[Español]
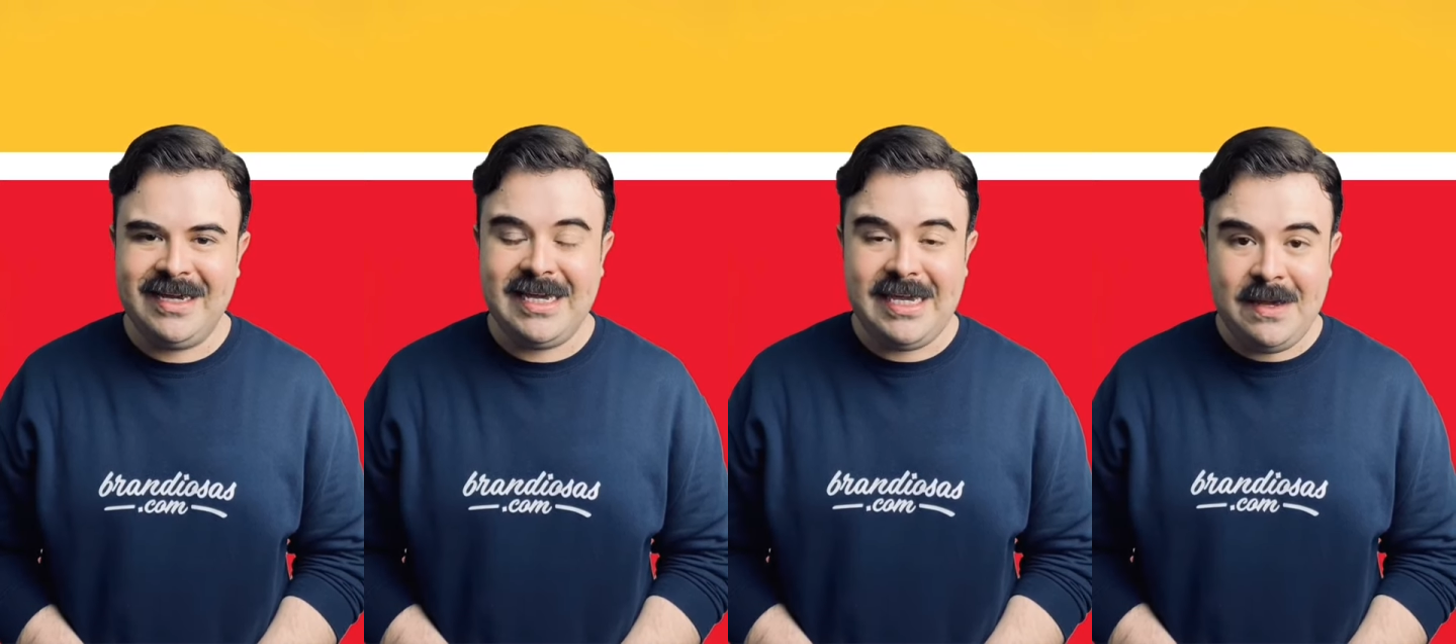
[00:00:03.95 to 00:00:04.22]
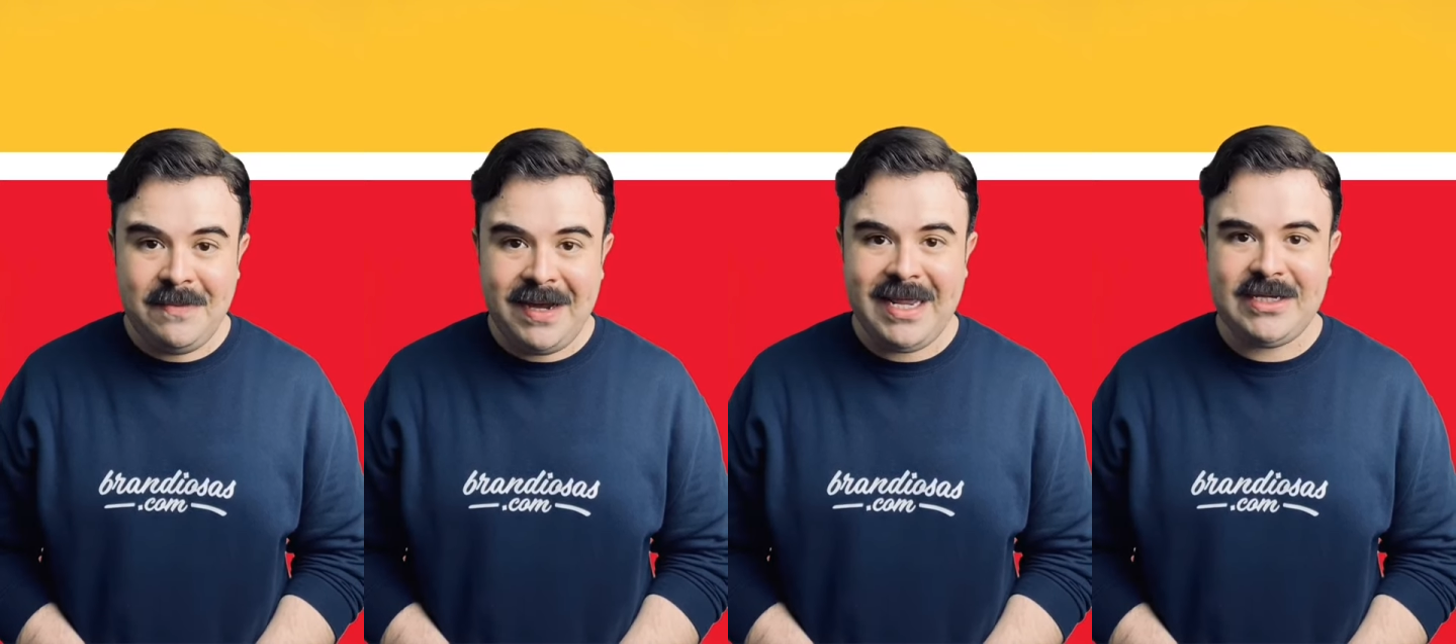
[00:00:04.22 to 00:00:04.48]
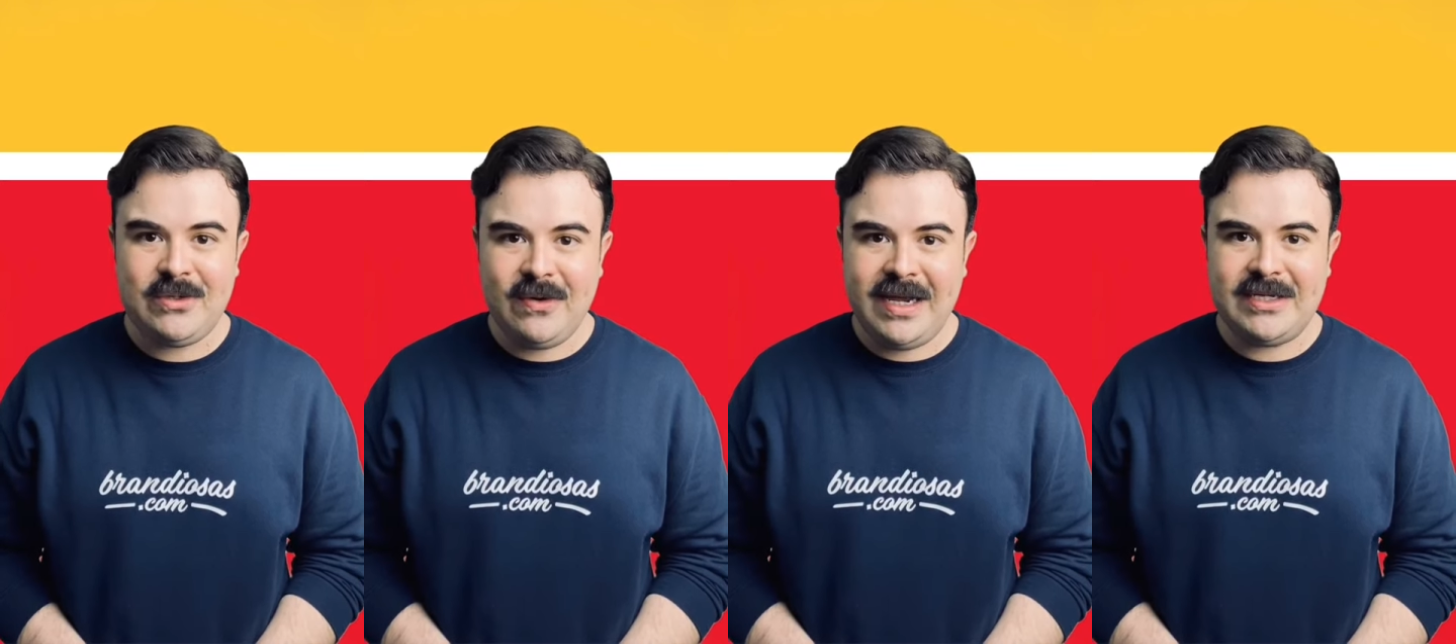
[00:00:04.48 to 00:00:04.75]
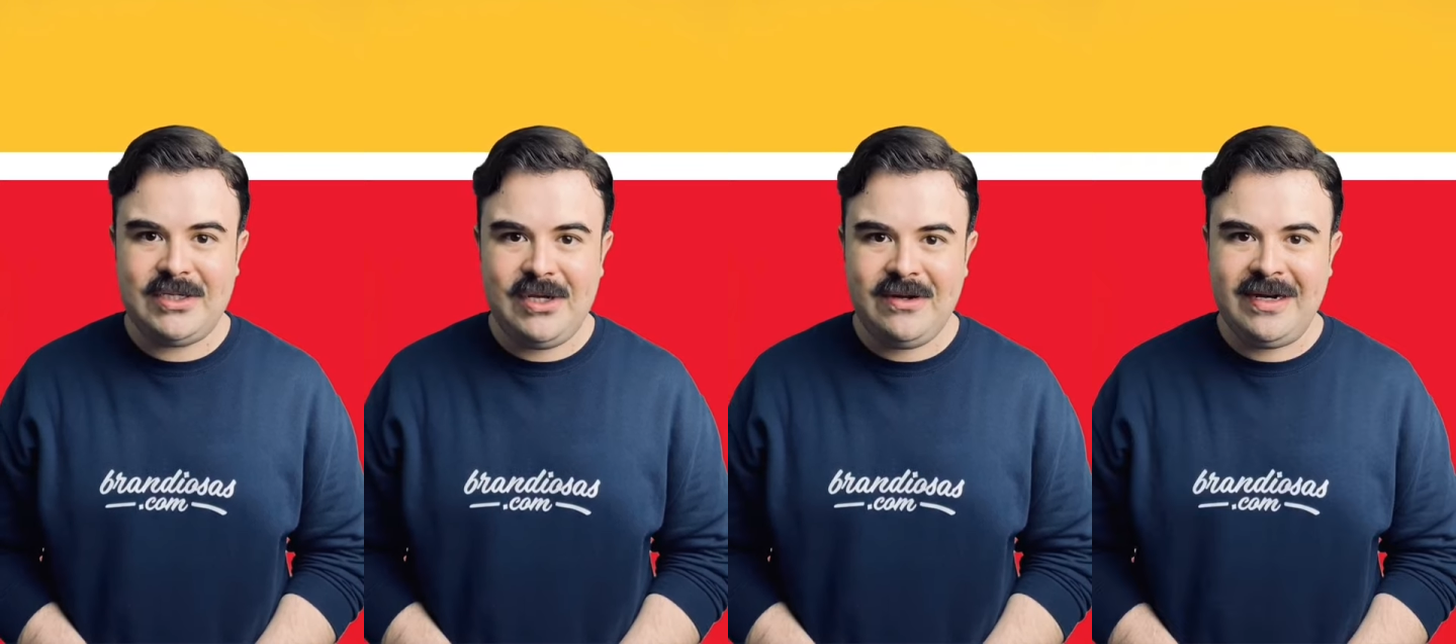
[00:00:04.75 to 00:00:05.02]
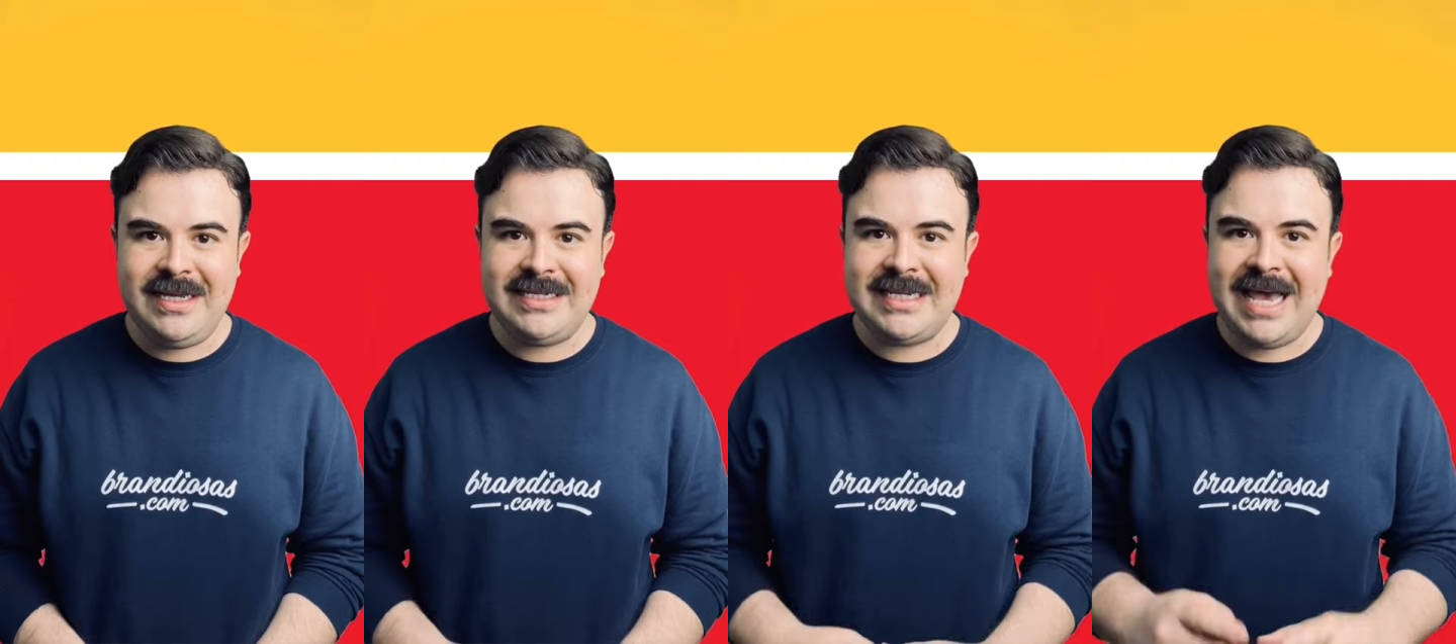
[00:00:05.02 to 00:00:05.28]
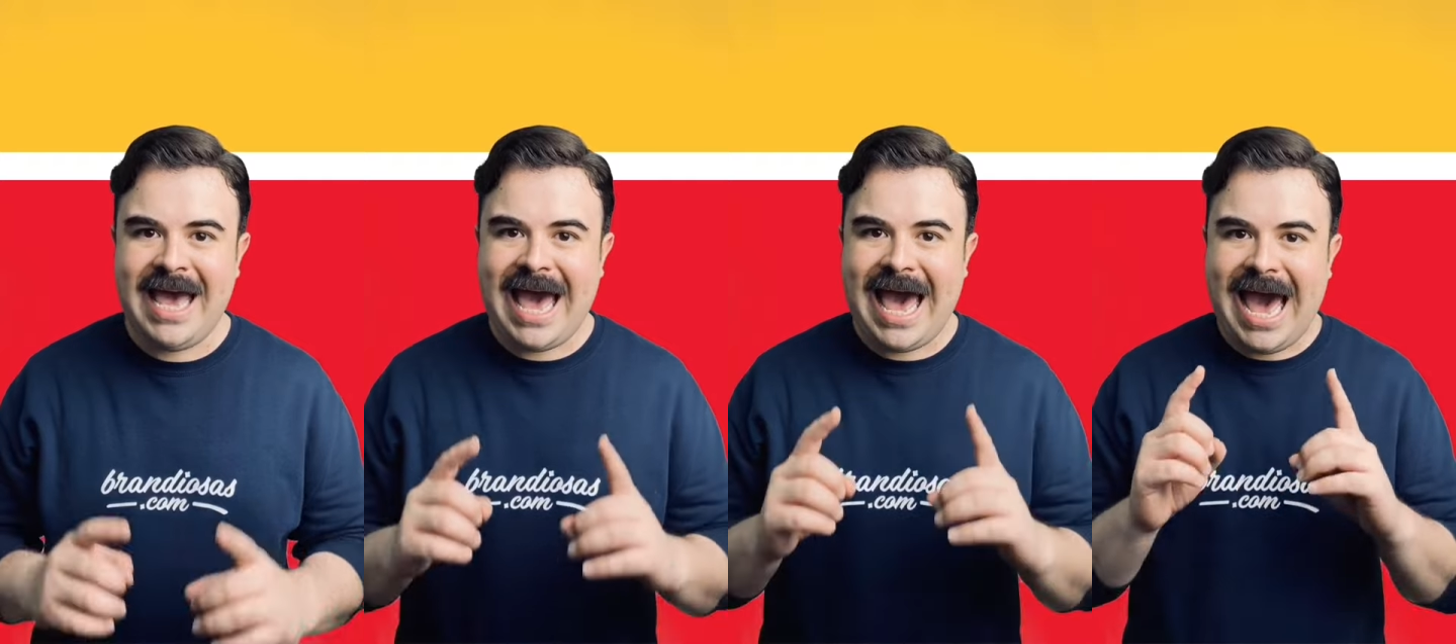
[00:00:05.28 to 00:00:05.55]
y en varias ocasiones